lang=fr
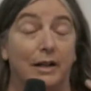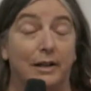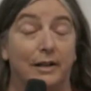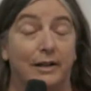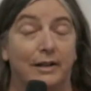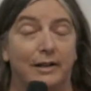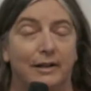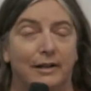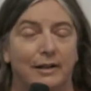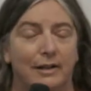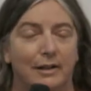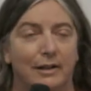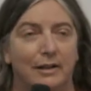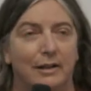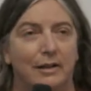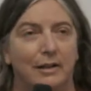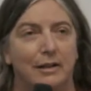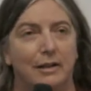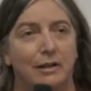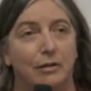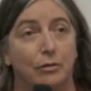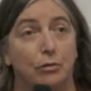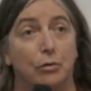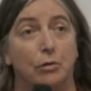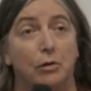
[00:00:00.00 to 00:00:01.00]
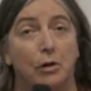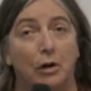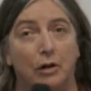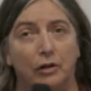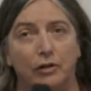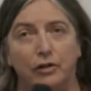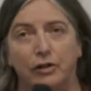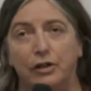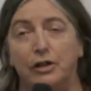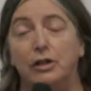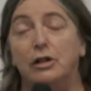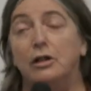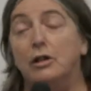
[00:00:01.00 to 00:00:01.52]
ils, ont
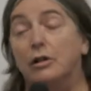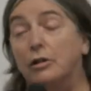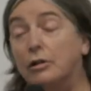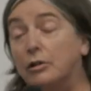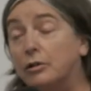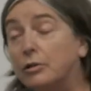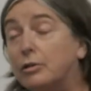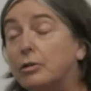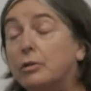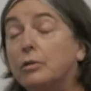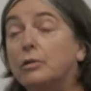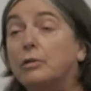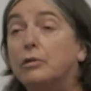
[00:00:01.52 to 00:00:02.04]
grandi en se